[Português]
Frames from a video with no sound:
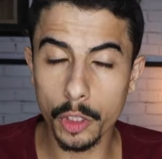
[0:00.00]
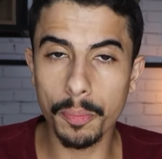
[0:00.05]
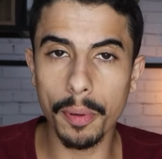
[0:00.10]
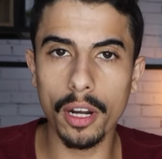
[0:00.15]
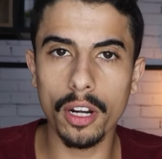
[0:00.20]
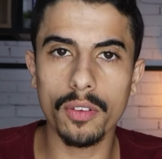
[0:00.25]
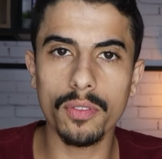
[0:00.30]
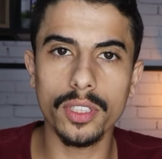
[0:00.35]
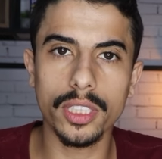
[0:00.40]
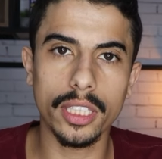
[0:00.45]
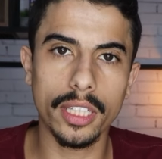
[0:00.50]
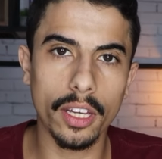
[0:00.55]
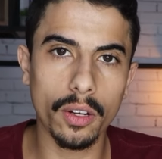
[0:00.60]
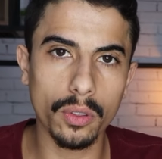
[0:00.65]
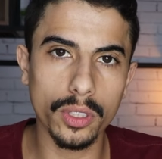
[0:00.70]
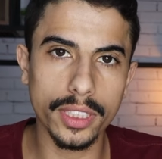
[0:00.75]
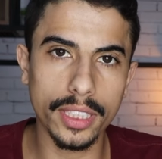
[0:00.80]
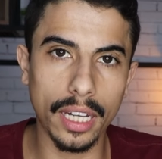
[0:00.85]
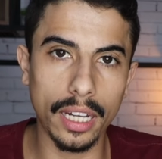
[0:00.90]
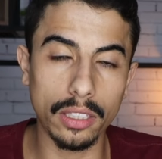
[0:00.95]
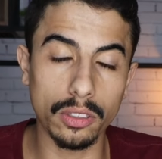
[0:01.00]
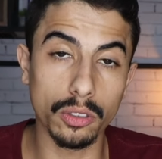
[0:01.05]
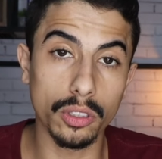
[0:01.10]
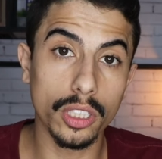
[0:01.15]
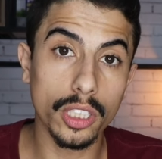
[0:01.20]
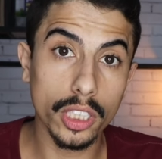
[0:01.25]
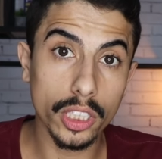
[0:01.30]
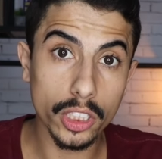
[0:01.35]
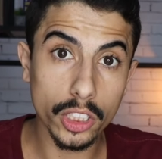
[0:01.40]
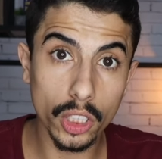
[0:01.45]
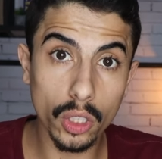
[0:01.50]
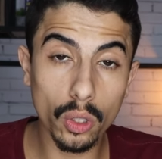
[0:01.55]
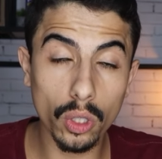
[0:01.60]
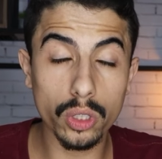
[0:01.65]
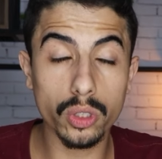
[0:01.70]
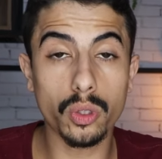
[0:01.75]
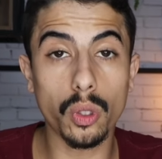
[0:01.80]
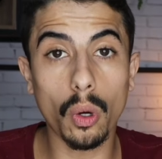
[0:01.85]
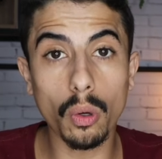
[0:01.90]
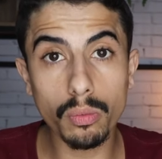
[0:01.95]
Espero que você tenha gostado. Se
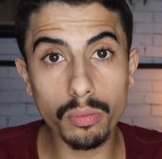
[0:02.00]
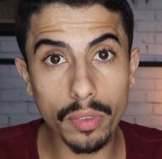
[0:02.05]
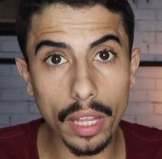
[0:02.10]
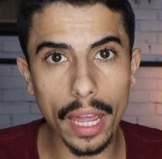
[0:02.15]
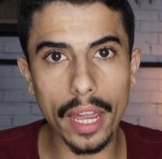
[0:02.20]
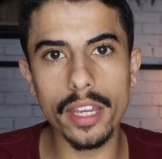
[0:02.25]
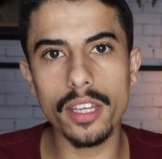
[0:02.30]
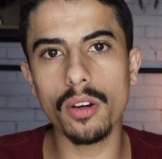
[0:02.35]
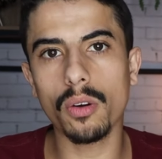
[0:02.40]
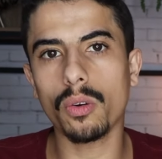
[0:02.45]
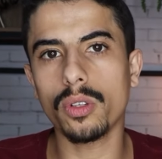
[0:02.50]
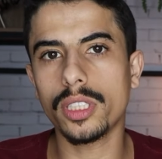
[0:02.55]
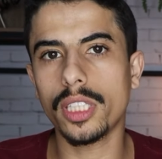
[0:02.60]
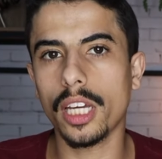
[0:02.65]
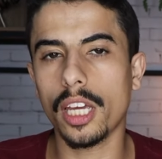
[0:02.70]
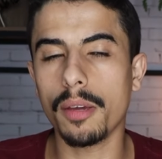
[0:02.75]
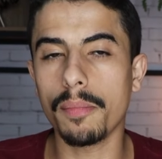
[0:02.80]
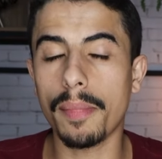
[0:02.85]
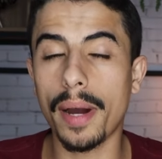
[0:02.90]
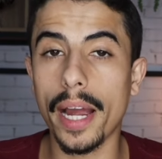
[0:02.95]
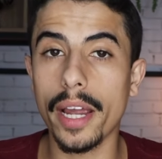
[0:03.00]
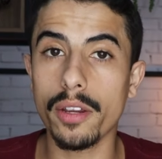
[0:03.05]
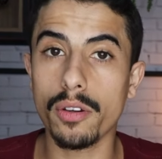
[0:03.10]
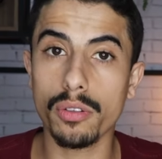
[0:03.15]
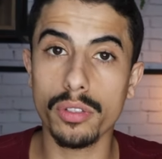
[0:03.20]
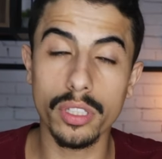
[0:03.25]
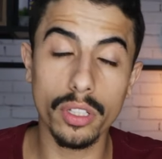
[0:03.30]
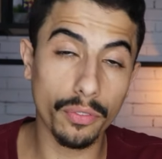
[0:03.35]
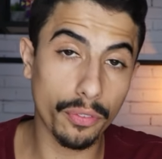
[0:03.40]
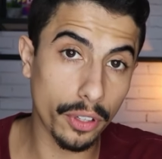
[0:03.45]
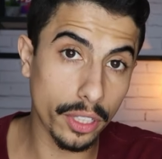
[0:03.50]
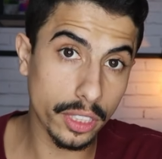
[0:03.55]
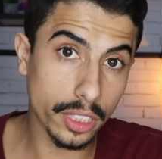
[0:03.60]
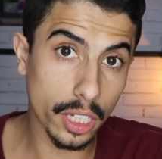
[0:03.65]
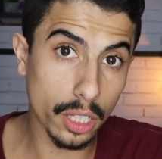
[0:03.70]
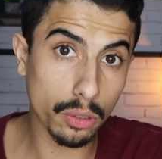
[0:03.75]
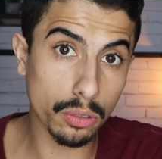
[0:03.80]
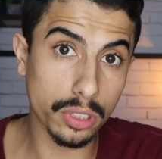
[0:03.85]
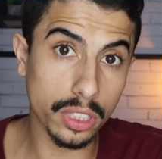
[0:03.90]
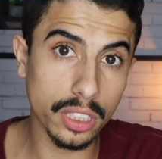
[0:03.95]
gostou, deixa o gostei aqui embaixo. Se não for
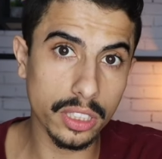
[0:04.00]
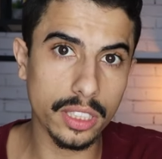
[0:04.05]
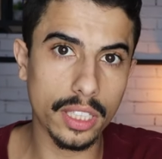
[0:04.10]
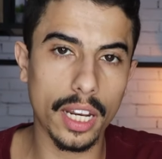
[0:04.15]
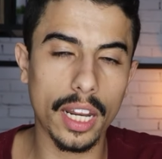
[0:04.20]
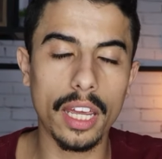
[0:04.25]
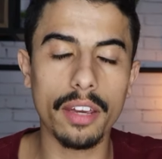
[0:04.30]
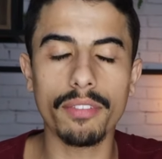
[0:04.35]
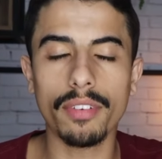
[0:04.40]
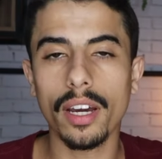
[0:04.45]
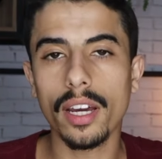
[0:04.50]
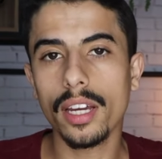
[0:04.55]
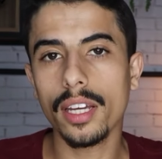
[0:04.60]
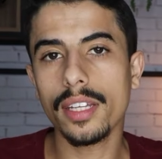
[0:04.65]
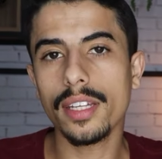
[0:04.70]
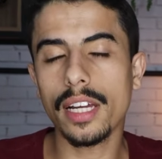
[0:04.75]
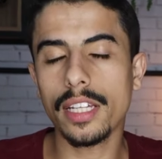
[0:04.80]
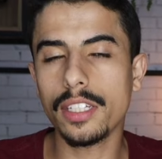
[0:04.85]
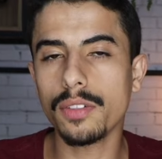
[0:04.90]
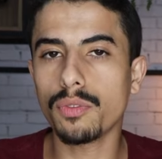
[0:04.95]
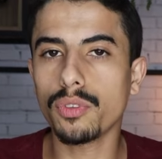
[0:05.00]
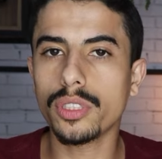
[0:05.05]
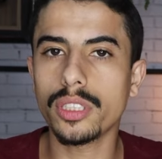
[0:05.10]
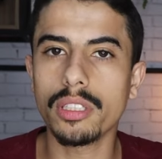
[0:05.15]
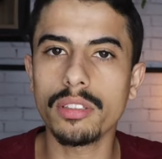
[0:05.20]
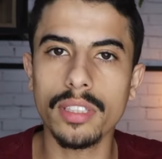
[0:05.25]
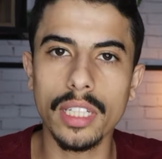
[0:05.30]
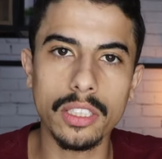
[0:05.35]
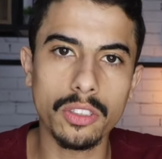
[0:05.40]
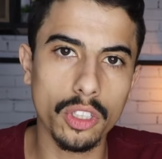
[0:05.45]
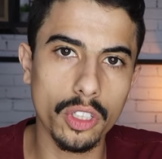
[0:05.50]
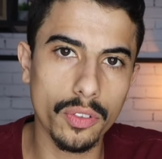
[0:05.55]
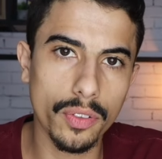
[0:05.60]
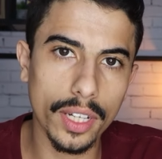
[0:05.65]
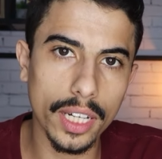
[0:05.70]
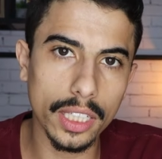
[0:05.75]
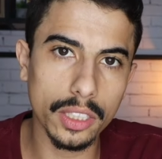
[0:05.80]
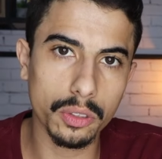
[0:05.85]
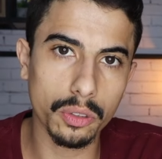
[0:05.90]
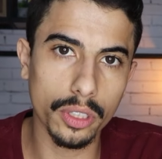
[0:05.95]
inscrito, se inscreva e ative o sino das
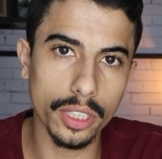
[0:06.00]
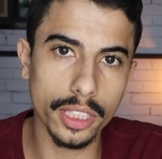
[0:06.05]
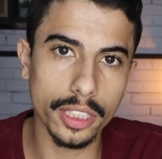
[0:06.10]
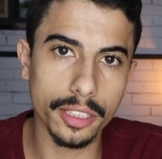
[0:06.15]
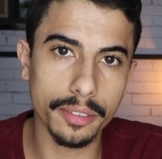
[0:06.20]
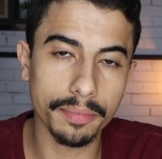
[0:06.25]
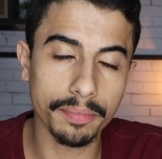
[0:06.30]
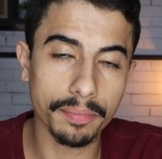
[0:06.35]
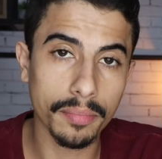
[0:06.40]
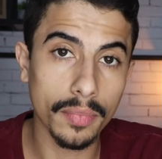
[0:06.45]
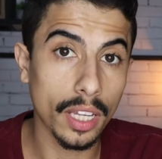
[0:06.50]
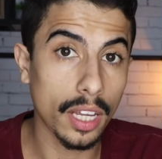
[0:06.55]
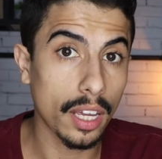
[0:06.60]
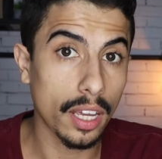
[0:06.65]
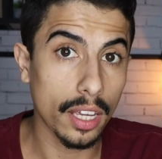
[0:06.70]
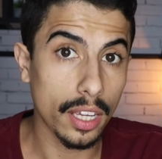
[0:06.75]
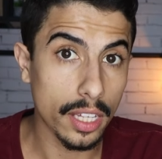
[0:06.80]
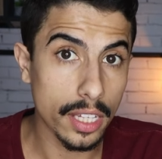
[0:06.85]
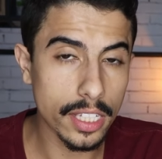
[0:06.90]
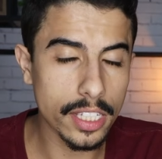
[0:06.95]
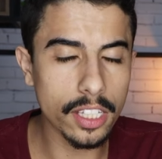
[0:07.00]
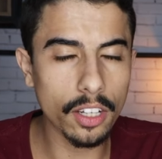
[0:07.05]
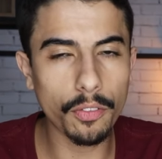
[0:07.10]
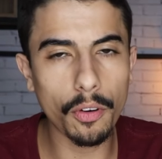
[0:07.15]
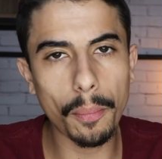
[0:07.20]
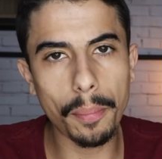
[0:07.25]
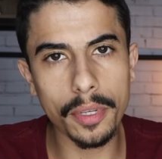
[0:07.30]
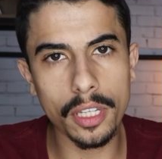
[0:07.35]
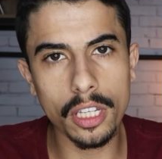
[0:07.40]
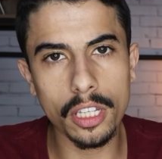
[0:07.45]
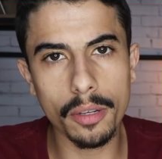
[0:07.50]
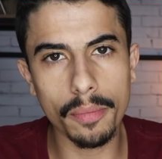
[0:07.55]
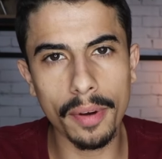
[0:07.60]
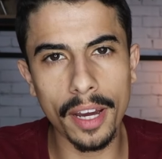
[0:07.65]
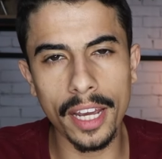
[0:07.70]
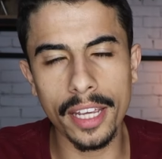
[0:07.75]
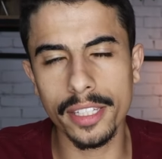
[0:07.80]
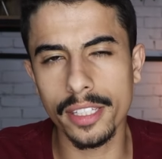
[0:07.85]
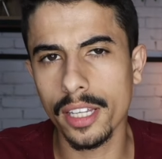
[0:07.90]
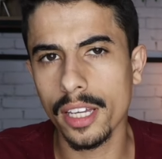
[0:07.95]
notificações. E se não for pedir
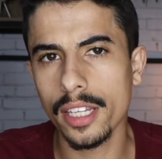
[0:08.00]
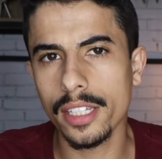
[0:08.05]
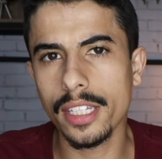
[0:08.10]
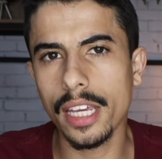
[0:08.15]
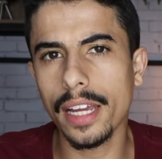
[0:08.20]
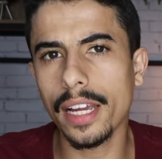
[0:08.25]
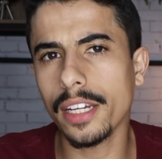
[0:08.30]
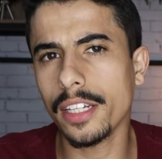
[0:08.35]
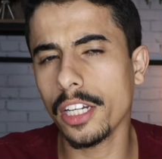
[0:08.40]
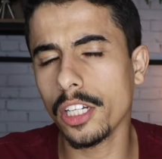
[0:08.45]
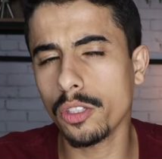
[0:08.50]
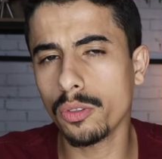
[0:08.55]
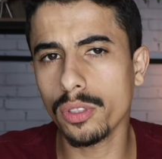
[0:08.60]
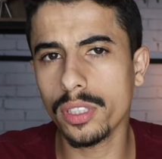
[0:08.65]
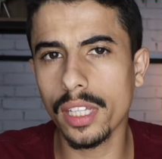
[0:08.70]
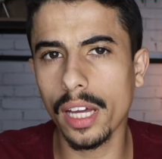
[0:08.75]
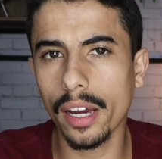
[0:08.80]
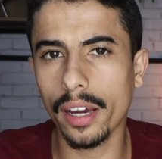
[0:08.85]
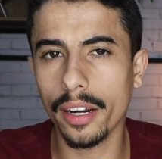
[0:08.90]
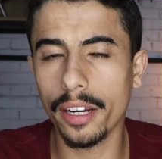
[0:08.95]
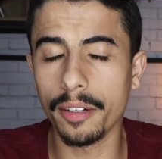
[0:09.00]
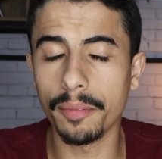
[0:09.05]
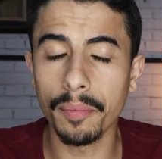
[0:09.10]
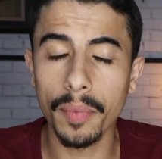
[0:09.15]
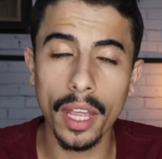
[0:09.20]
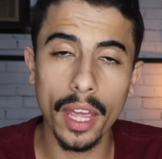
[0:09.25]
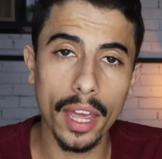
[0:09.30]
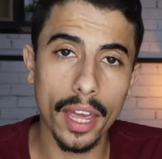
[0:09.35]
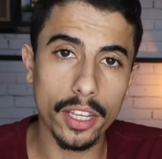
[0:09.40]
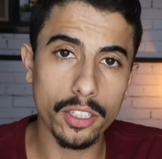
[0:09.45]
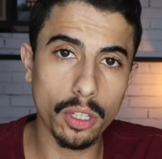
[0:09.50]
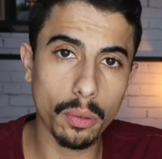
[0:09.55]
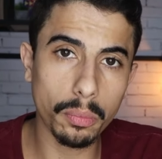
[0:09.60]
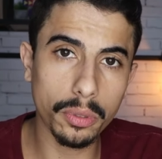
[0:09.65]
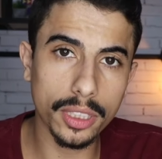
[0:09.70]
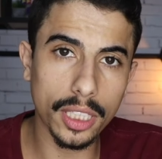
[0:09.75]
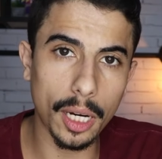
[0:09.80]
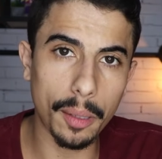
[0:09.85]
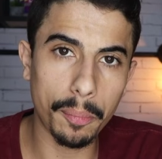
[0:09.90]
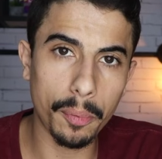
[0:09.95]
demais, segue a gente no Instagram. É só
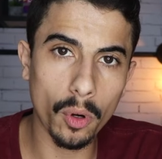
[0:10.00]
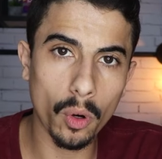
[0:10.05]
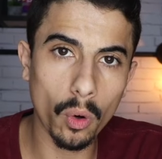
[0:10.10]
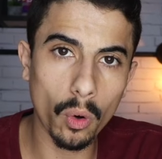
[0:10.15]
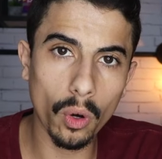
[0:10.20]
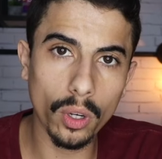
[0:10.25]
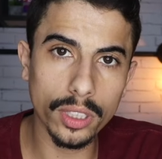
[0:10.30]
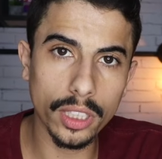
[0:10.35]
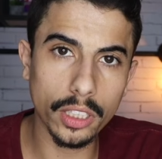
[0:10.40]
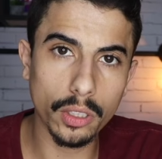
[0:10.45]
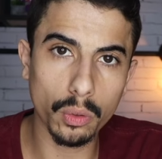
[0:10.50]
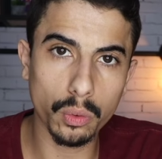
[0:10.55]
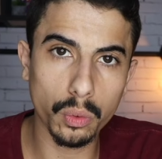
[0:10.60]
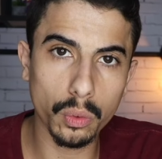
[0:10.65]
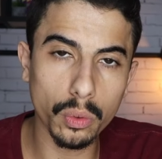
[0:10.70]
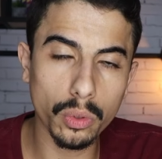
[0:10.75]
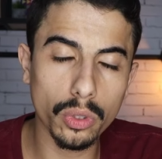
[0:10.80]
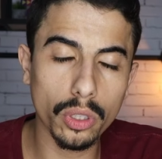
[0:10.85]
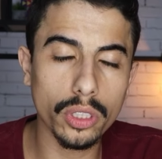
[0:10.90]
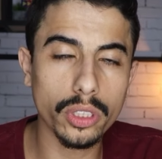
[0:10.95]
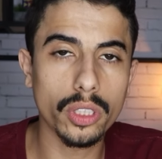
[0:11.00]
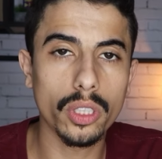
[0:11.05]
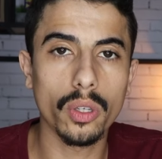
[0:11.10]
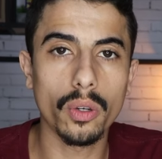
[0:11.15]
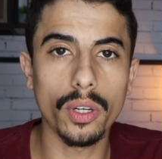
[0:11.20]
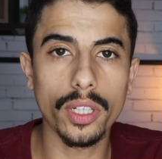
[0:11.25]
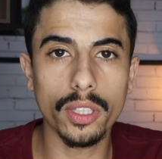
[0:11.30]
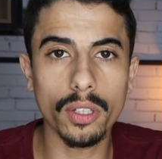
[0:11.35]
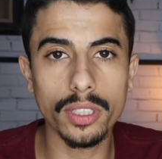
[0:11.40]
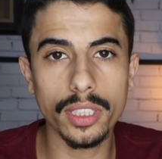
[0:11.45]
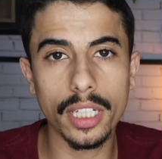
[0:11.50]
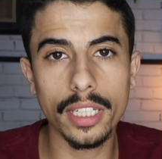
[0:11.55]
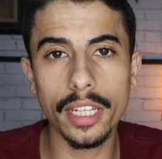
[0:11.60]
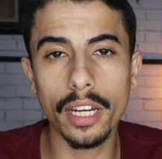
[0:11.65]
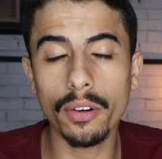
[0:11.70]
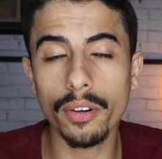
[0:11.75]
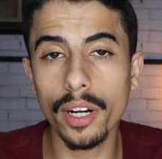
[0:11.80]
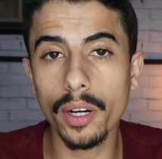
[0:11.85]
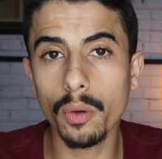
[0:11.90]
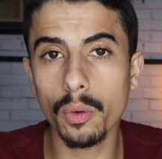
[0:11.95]
buscar por OTT Tutors ou então
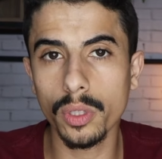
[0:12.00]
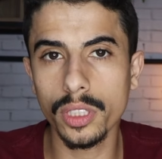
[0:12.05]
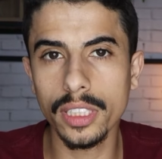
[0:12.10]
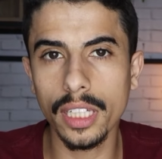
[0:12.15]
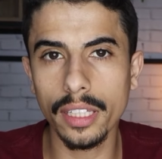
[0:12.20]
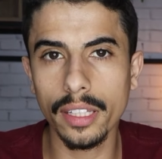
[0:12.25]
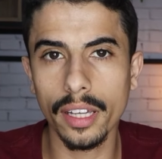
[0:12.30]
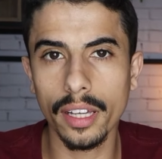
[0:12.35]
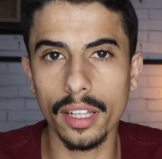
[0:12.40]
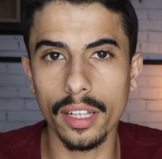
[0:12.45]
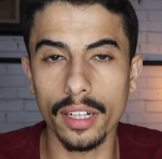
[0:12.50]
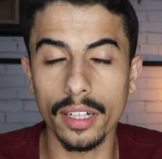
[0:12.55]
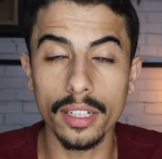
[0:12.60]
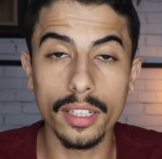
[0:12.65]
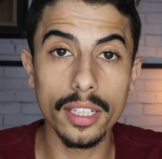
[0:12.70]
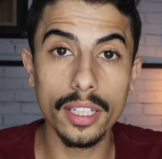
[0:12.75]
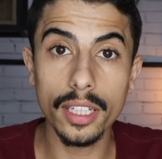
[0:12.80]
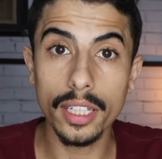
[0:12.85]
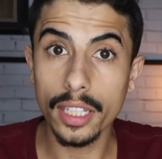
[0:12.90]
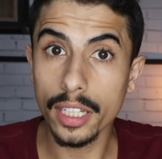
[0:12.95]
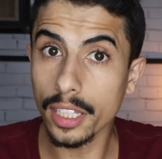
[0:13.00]
escanear o QR Code da tela.